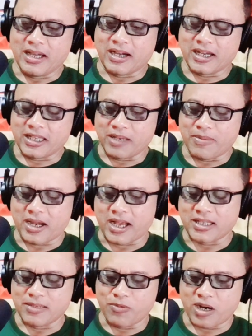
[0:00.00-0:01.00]
oke terima
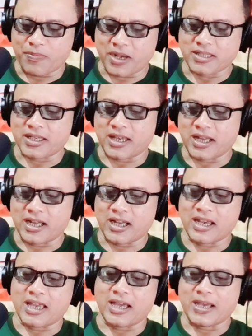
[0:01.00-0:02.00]
kasih buat Pak
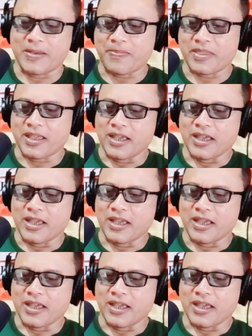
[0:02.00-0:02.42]
Sedeng ya